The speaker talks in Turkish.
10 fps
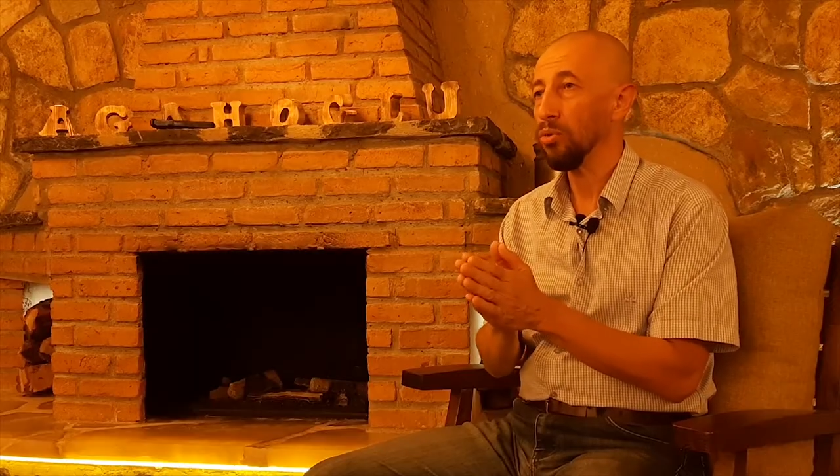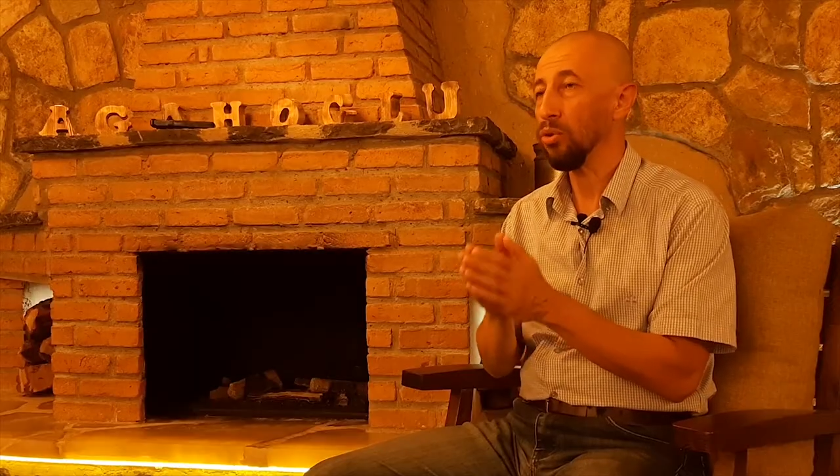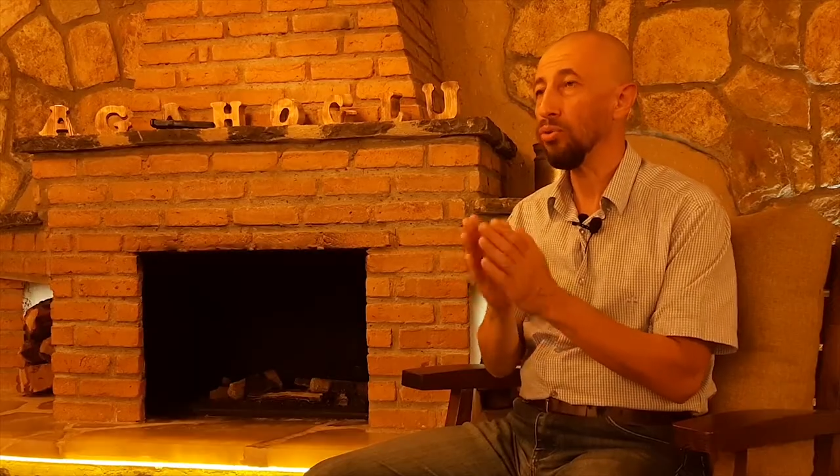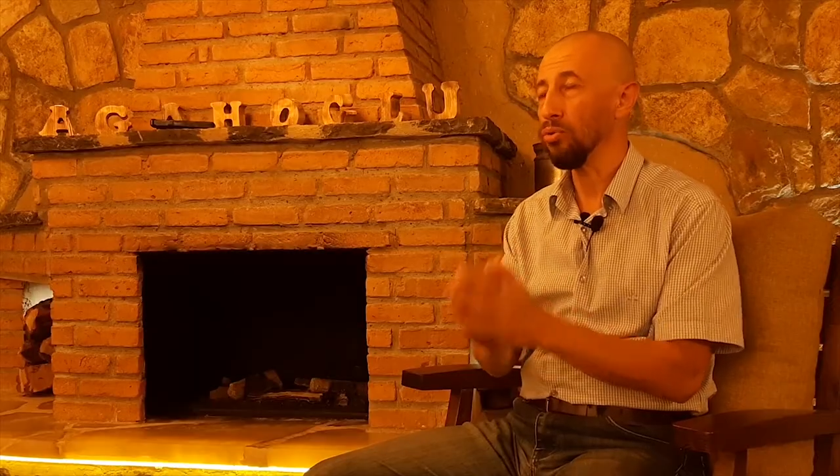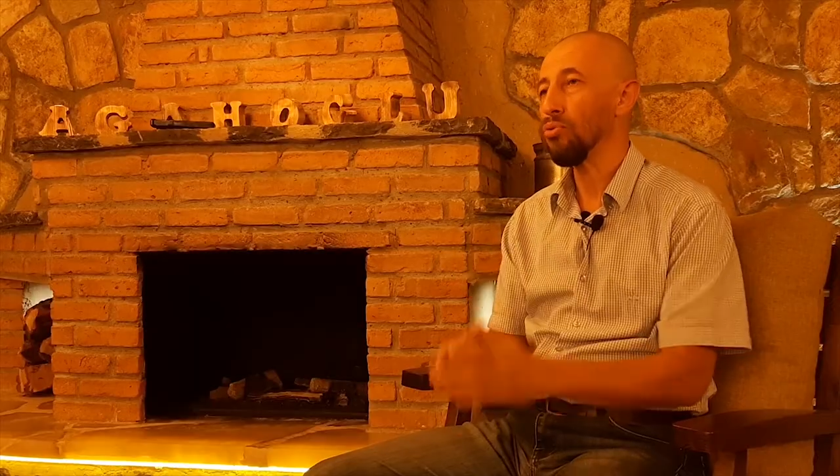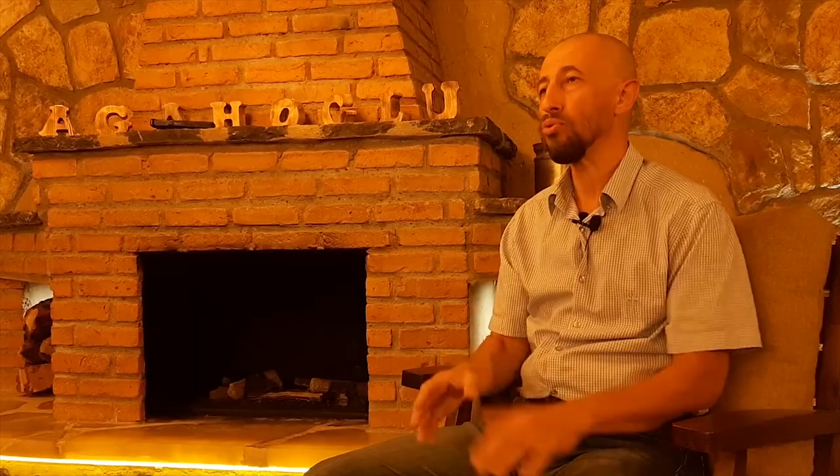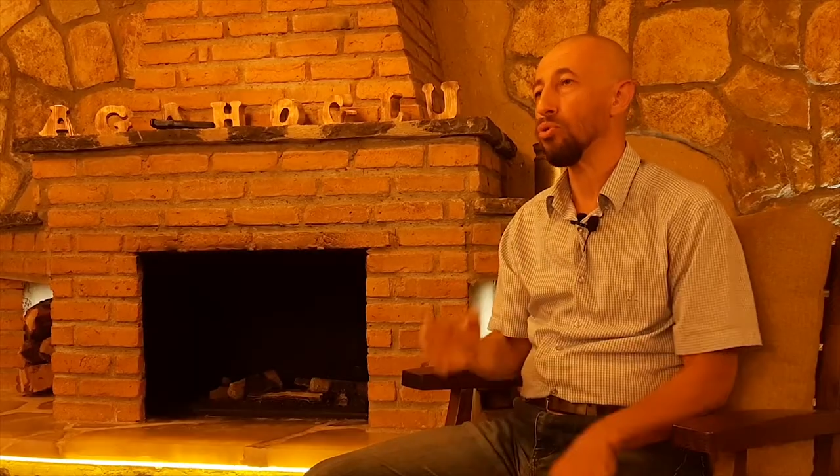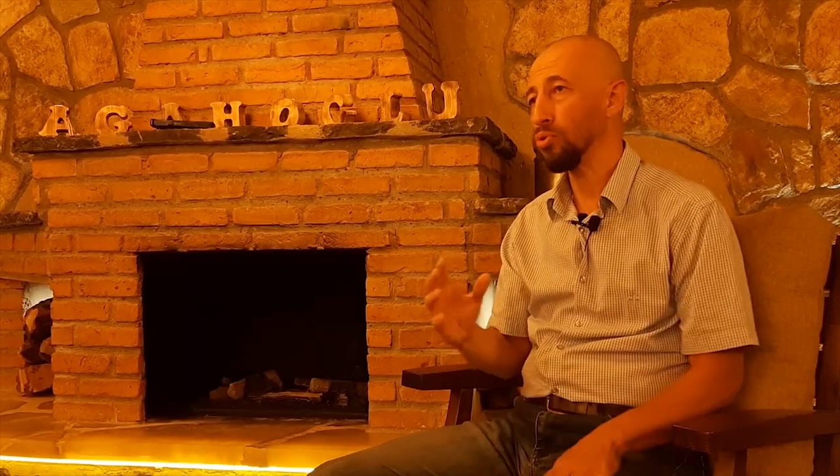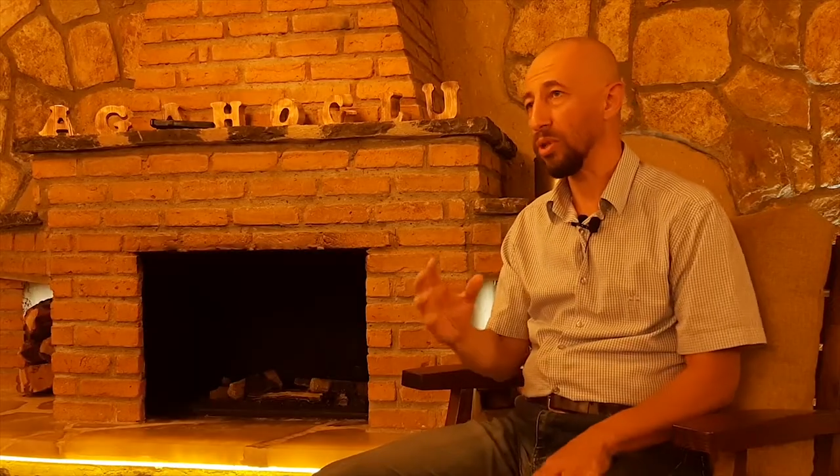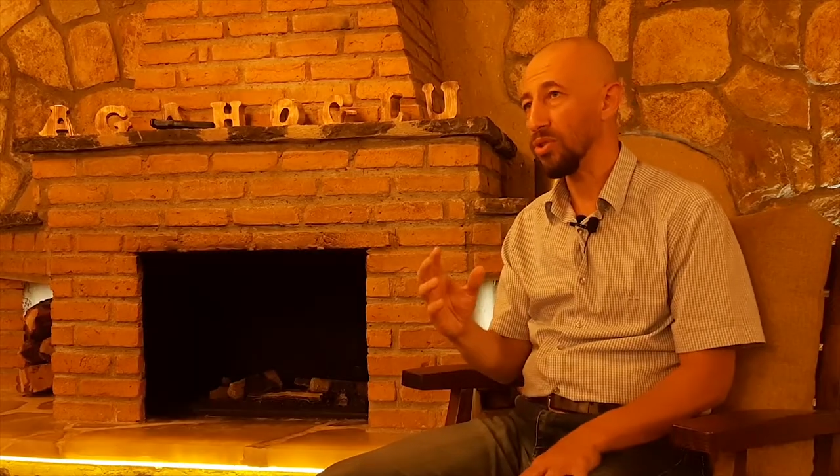onun
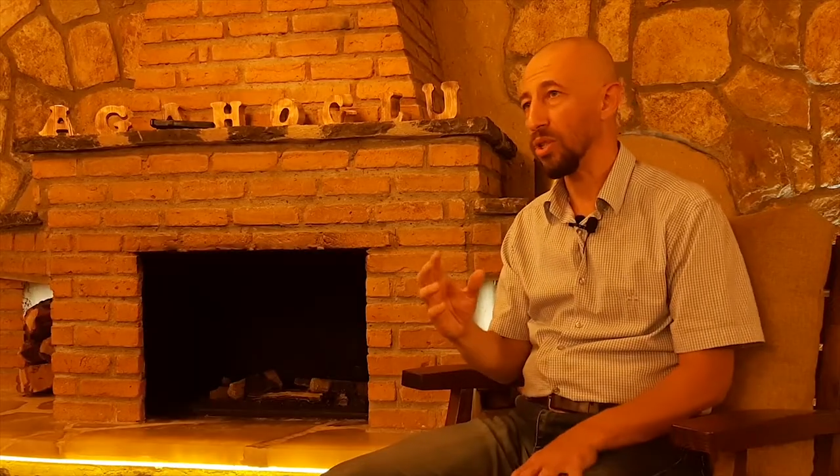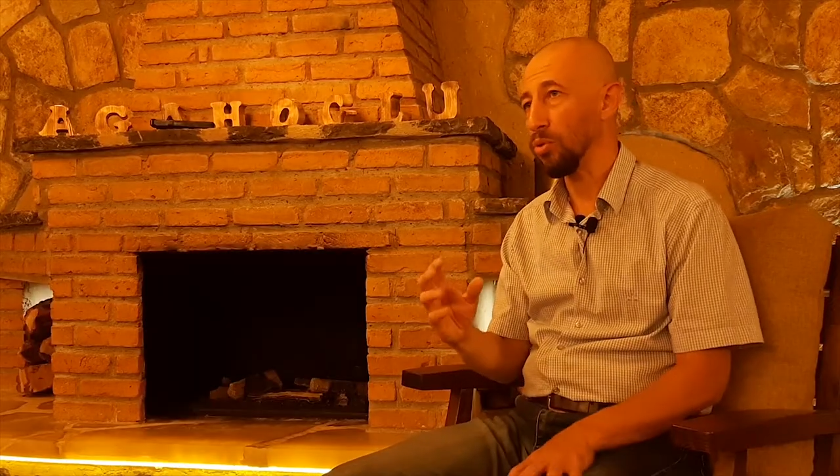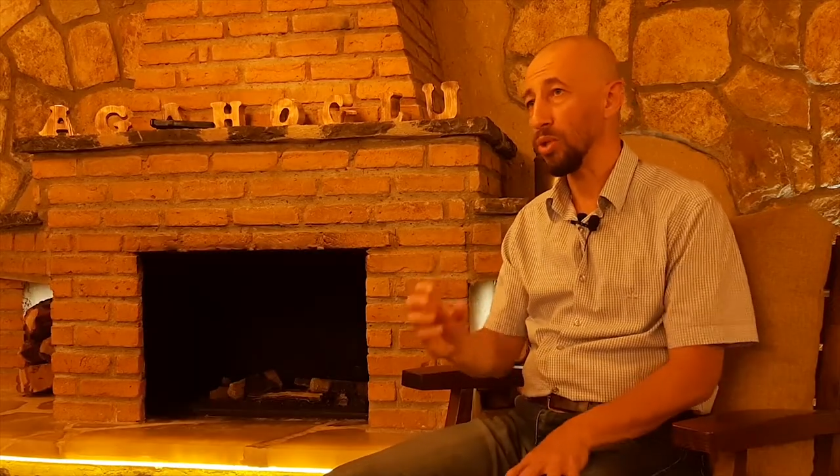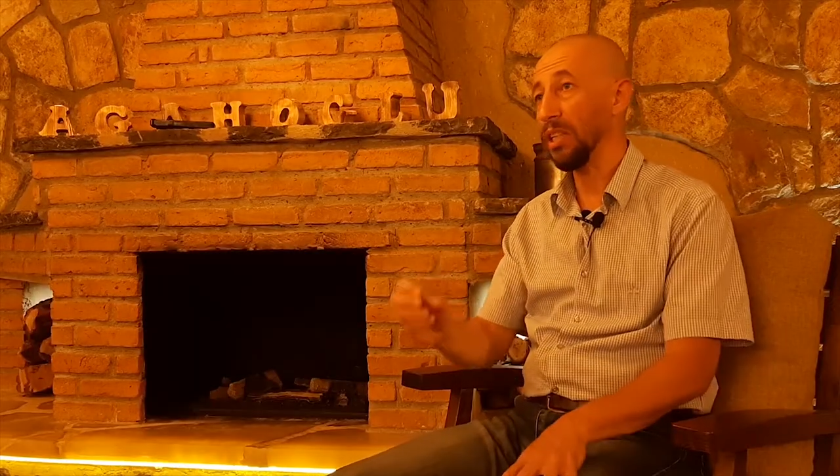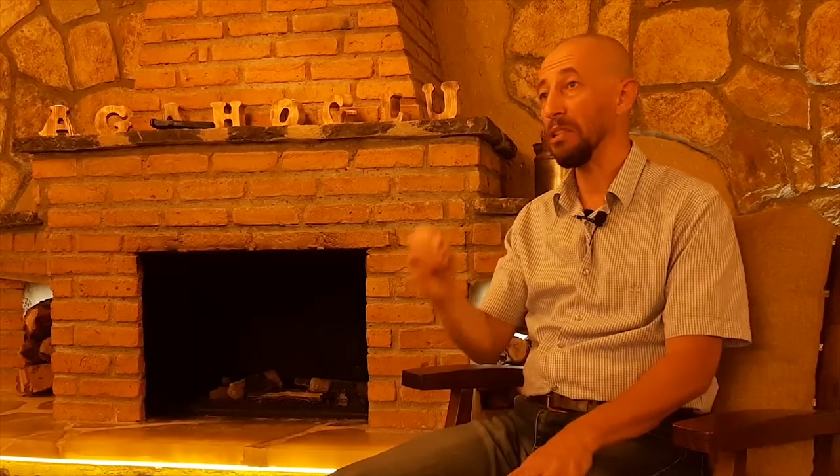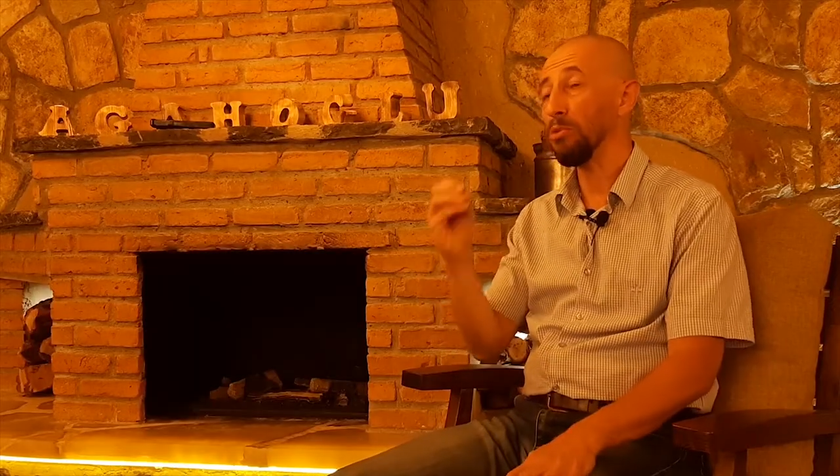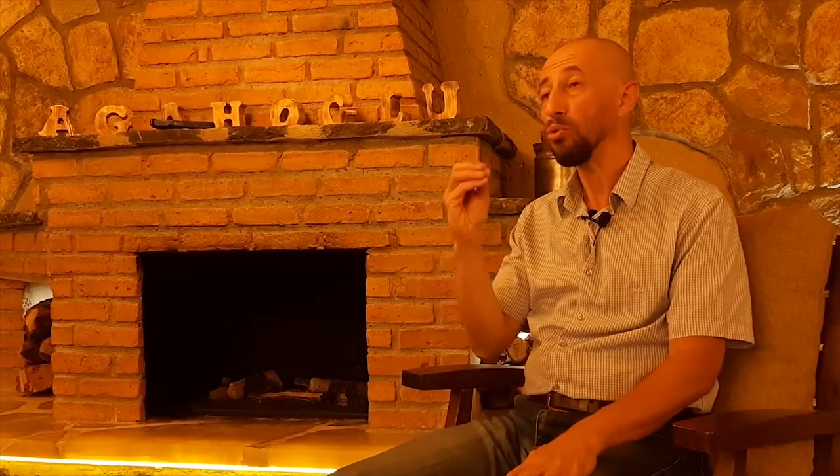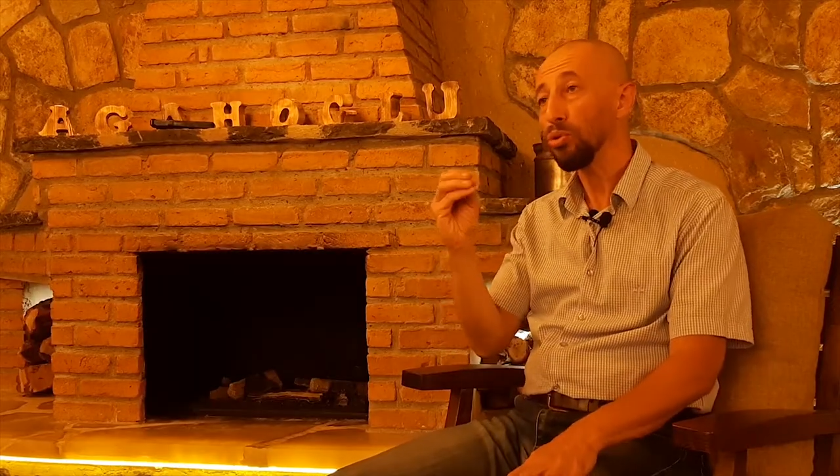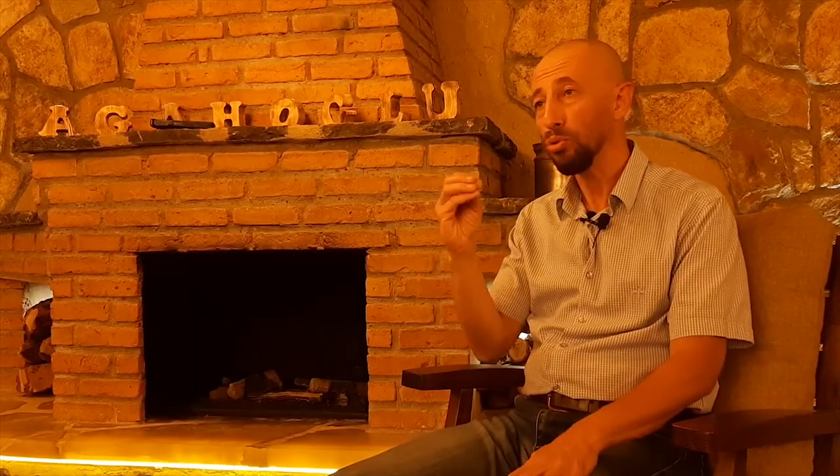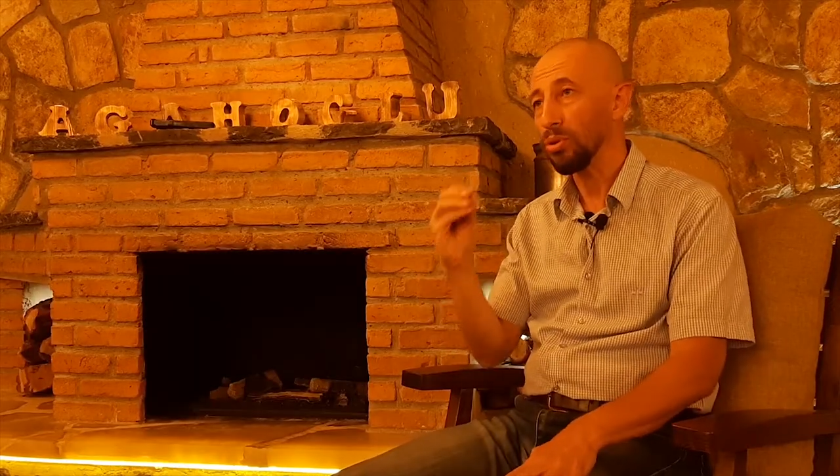sosyolojiye özellikle metot